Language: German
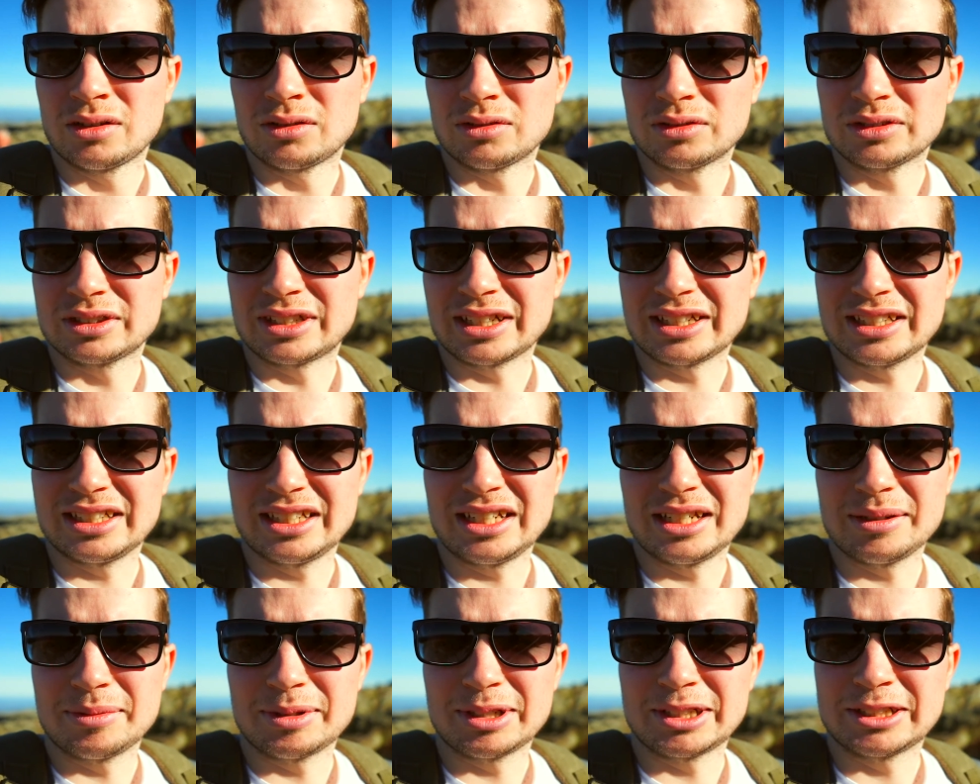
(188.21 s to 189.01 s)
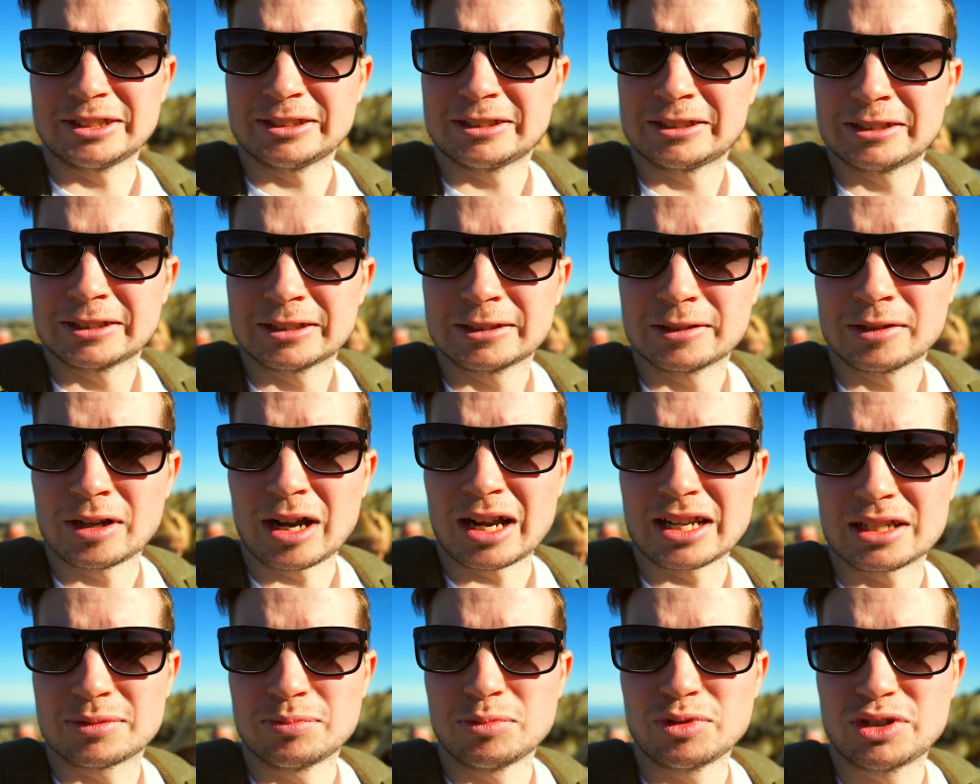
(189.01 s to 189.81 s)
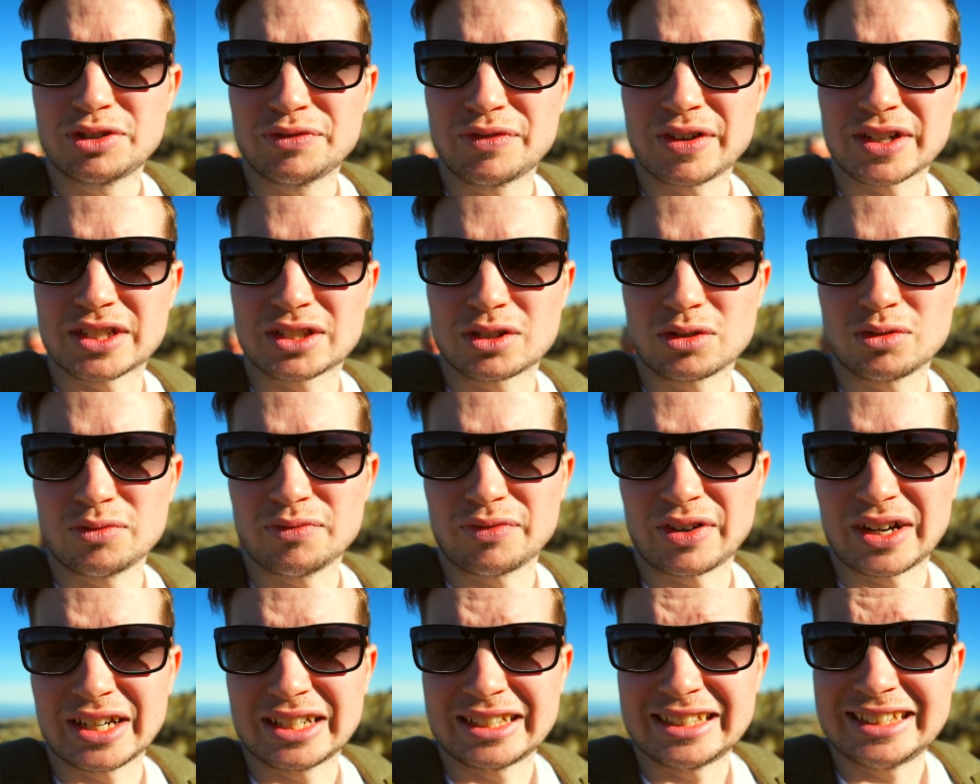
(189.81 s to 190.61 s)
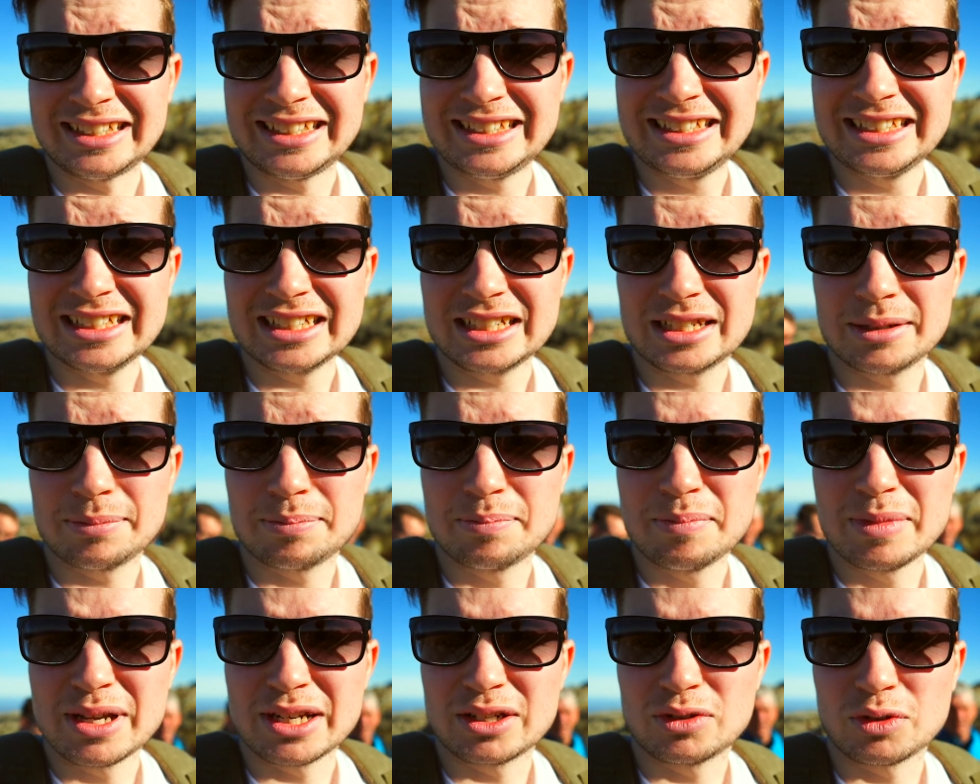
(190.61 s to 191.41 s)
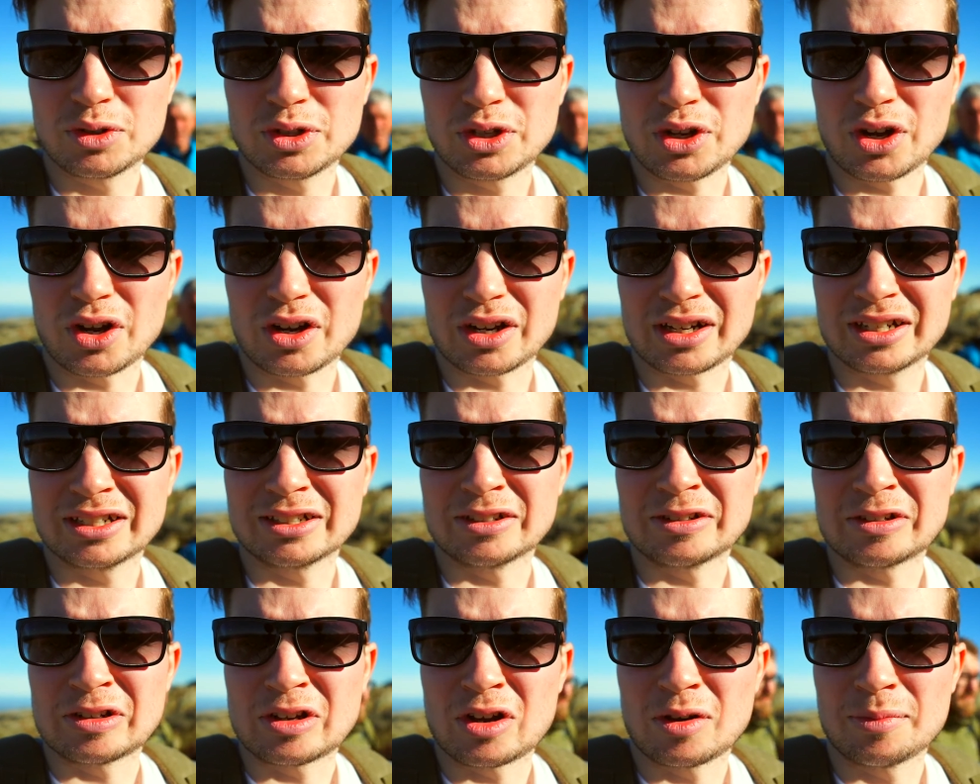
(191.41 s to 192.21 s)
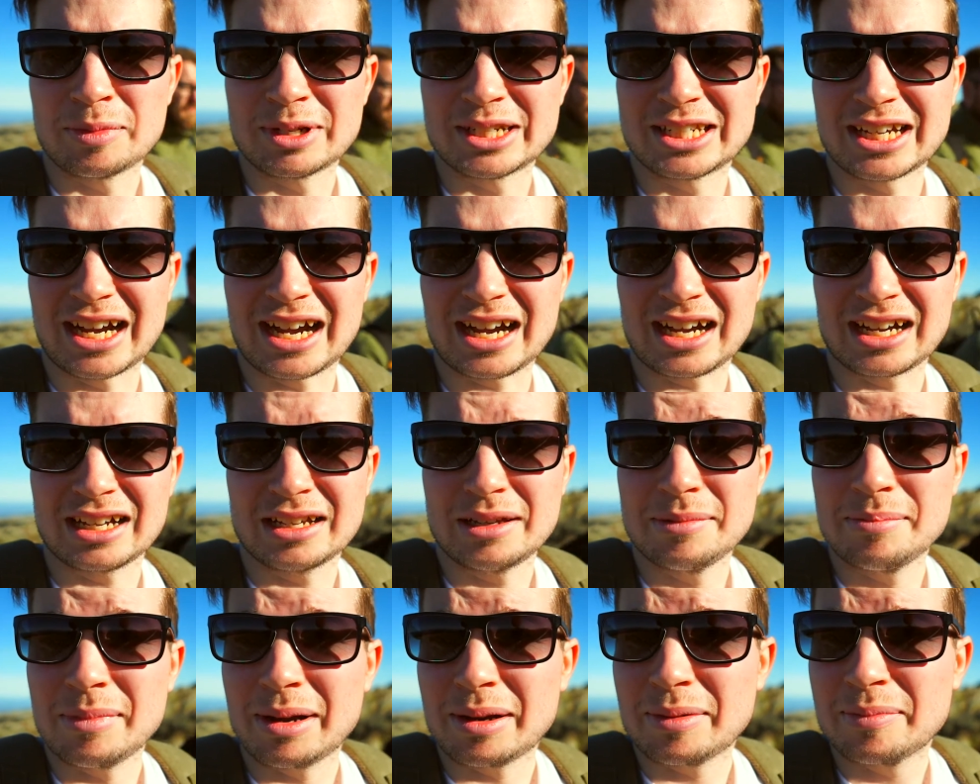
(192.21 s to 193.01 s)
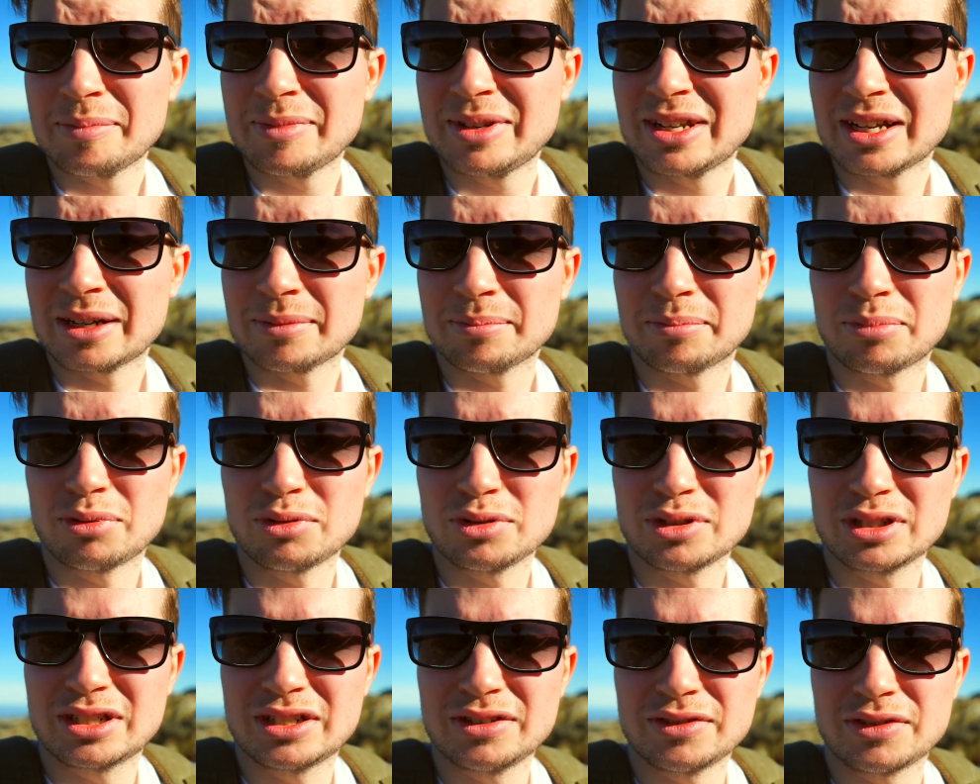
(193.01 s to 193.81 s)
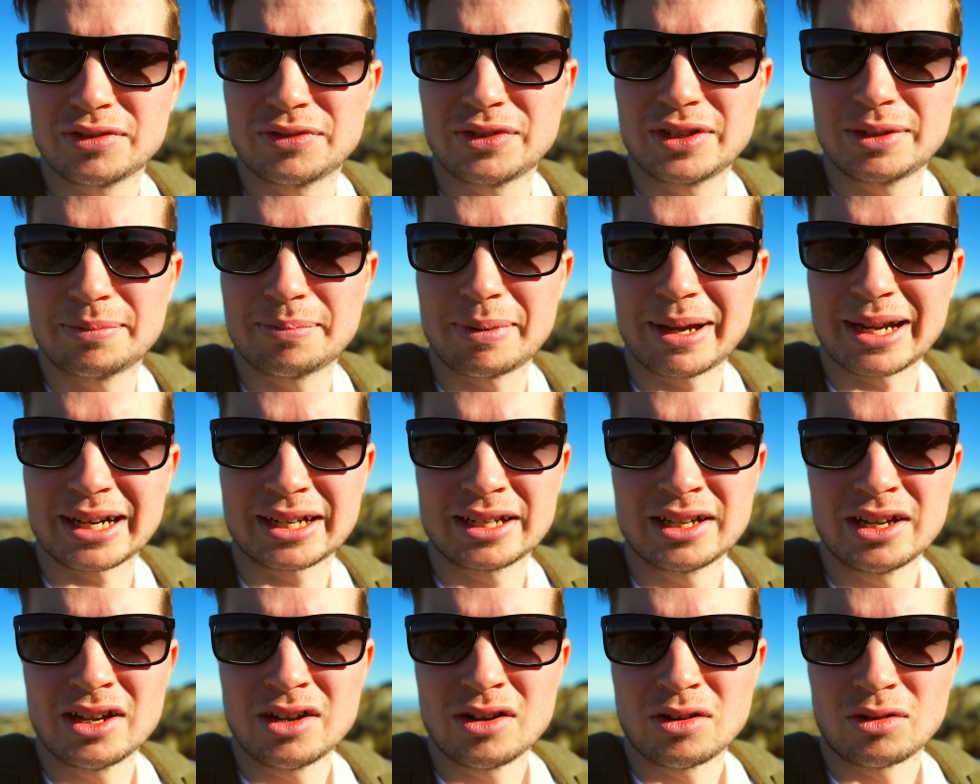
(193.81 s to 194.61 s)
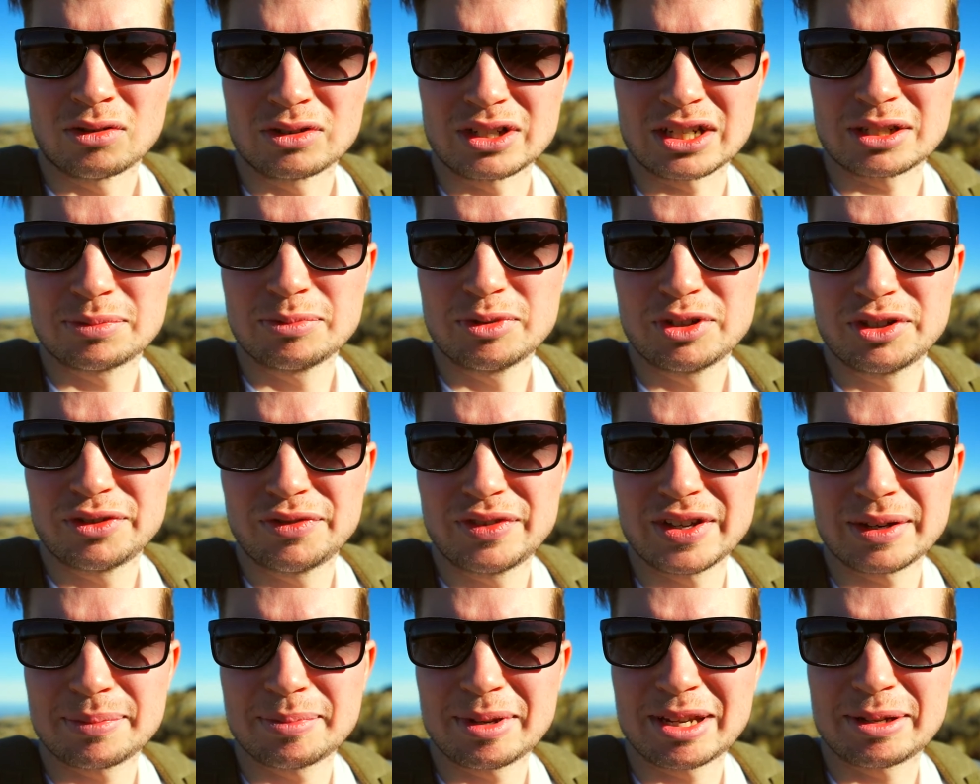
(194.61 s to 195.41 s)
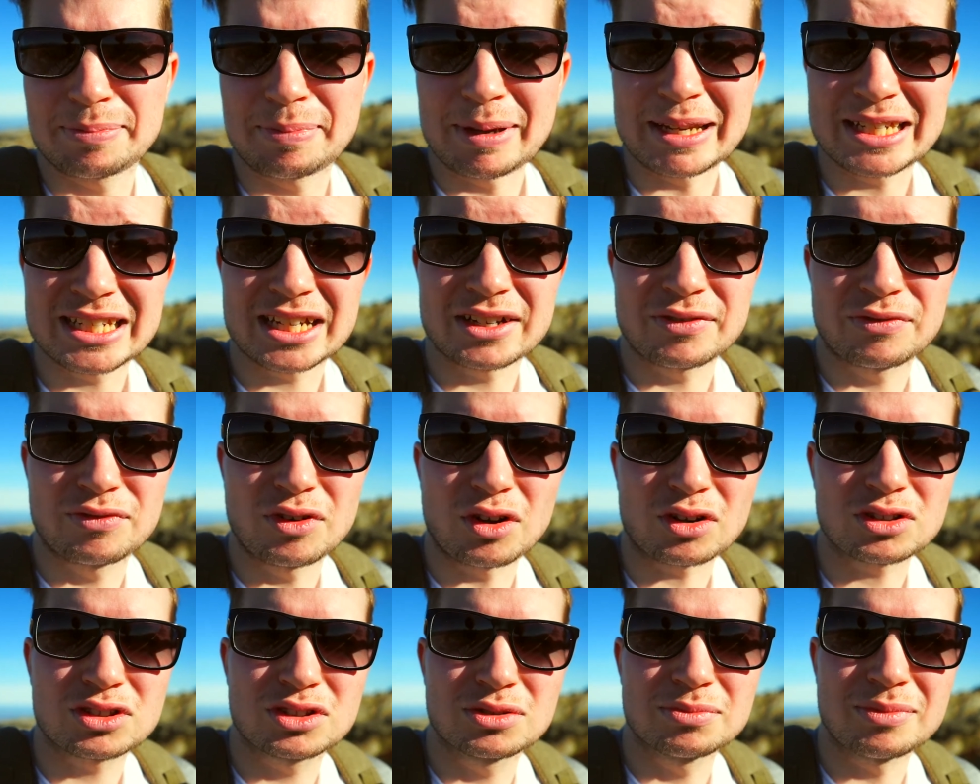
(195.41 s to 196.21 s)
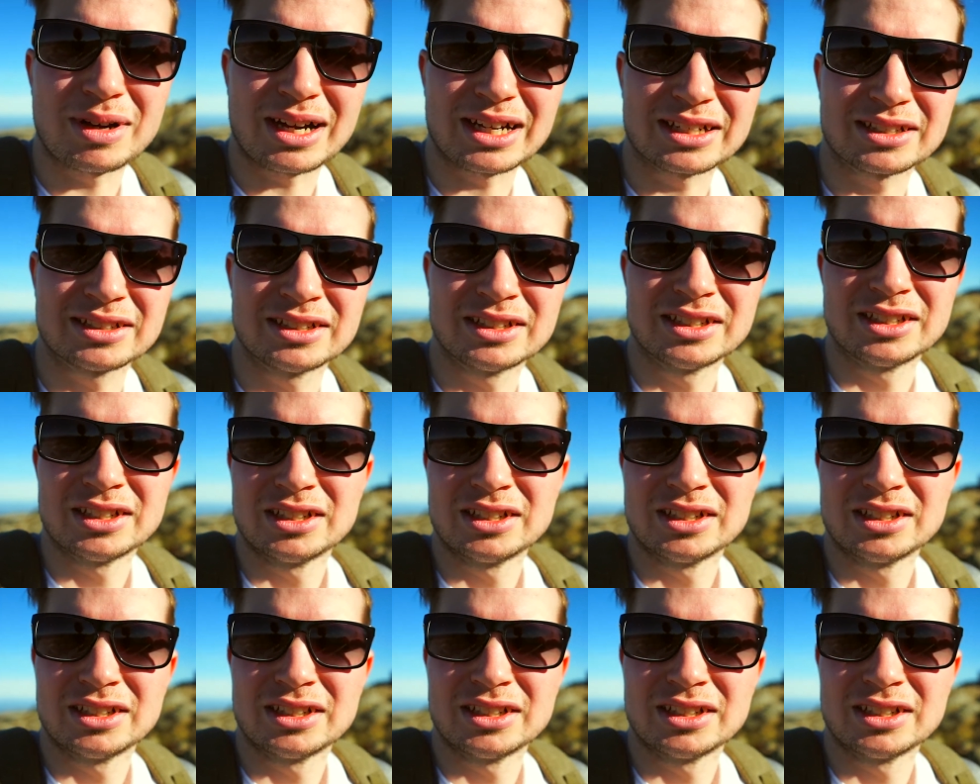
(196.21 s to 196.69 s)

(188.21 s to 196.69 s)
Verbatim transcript: und dann eben als Motivation, weil ihr gebt mir durch eure Kommentare immer wieder ein positives Feedback und das motiviert mich, bessere Vlogs zu machen